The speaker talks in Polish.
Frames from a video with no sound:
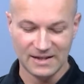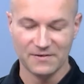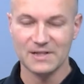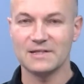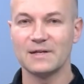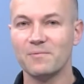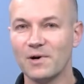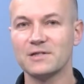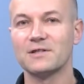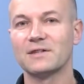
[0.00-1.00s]
Tak więc
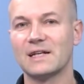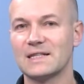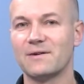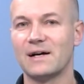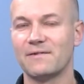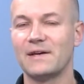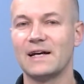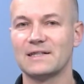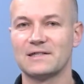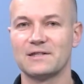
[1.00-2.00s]
mocno ta cała
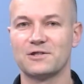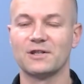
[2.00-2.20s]
afera z